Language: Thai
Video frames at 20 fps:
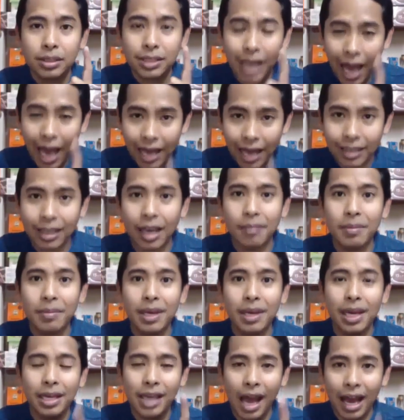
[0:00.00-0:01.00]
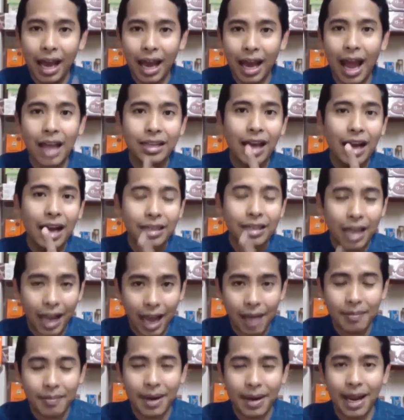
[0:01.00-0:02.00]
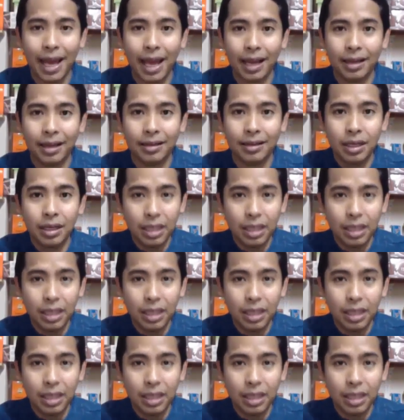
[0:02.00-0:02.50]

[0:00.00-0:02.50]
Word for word: สารเคมียาฆ่าหญ้ายาฆ่าแมลง